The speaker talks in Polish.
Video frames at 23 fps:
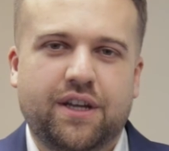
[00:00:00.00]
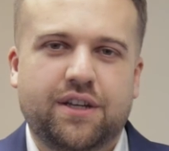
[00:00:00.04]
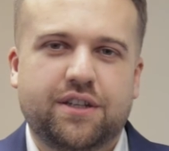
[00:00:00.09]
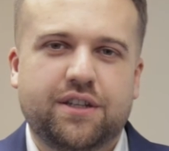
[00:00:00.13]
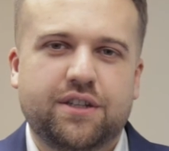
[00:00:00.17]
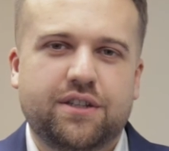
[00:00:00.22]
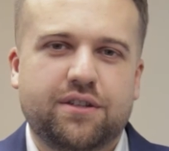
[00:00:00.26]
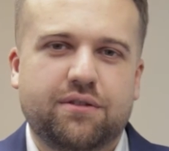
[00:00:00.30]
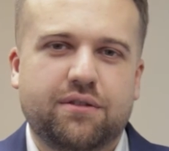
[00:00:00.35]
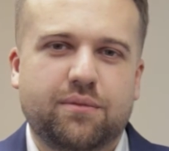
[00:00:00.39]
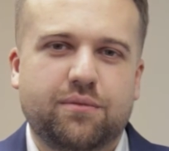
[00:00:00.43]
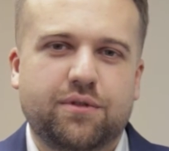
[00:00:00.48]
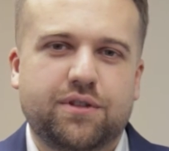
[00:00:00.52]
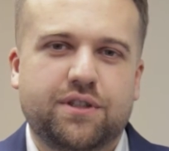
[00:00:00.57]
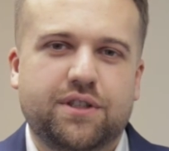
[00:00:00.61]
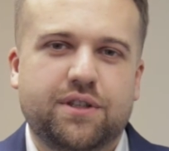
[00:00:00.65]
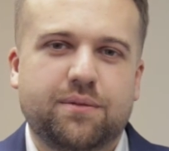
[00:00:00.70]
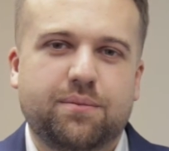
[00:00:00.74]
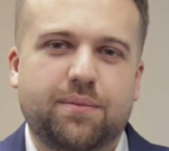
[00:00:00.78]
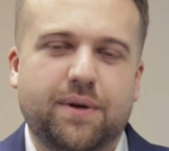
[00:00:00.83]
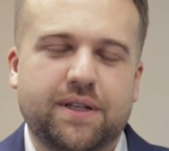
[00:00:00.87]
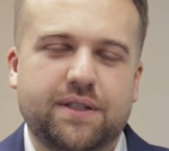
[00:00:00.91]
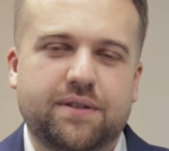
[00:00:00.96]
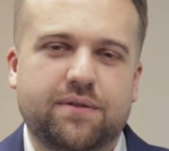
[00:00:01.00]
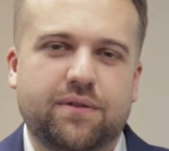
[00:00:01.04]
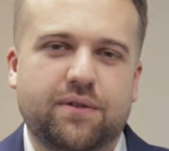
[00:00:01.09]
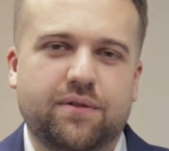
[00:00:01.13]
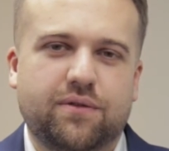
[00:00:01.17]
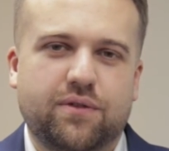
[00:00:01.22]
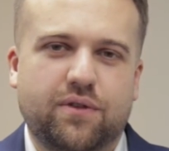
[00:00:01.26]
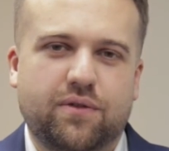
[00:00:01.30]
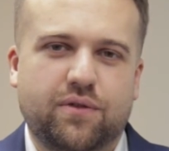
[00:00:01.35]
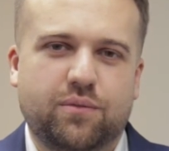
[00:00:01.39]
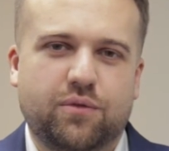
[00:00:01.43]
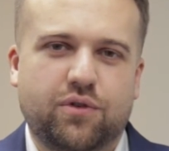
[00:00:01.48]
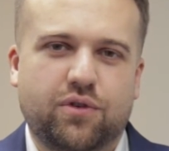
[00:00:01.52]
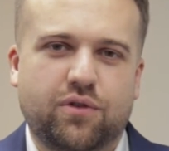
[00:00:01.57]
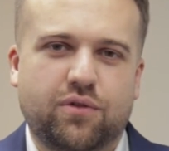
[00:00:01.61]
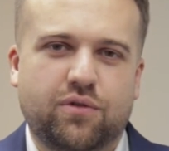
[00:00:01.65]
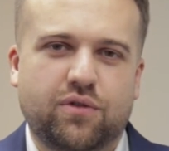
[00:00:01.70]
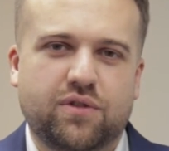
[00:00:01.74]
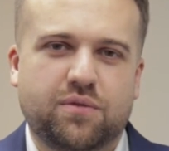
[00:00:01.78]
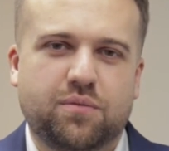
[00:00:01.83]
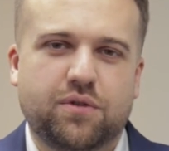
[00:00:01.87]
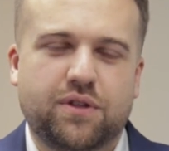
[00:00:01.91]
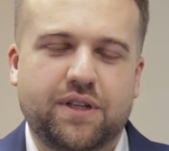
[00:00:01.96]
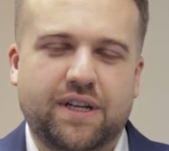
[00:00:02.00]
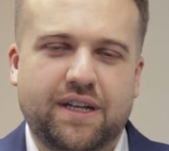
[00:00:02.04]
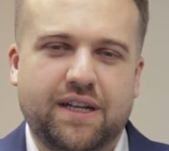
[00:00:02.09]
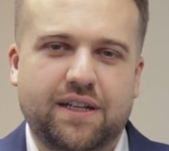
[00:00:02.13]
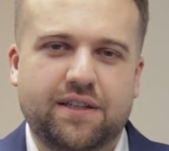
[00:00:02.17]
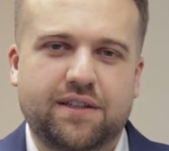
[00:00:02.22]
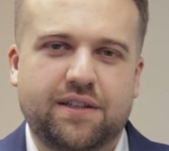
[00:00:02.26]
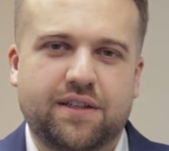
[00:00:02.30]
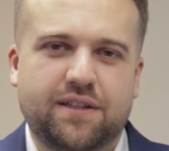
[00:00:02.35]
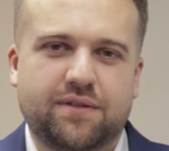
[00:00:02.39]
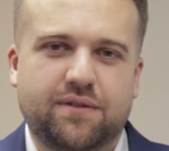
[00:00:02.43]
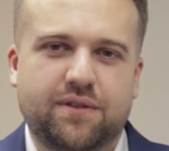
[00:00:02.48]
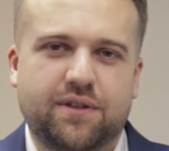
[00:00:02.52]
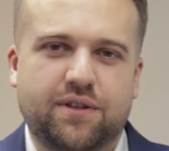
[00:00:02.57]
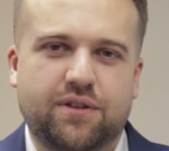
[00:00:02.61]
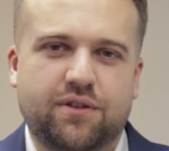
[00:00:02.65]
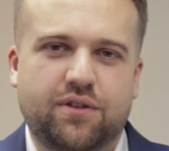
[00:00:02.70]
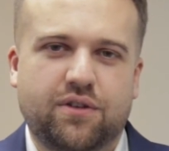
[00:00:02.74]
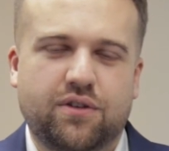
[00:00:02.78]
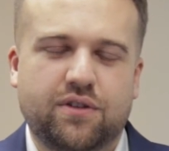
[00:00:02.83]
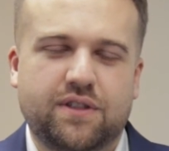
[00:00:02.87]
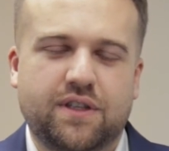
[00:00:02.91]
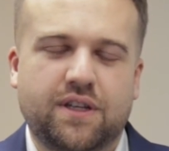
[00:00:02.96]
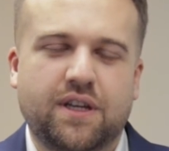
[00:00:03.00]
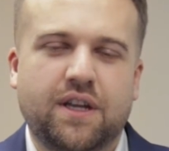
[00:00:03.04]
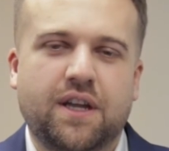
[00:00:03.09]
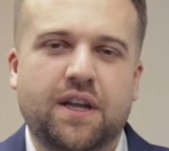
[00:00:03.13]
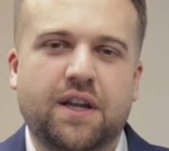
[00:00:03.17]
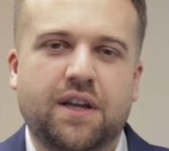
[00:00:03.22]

Życzę, abyście Państwo w nowym roku spotykali na swojej drodze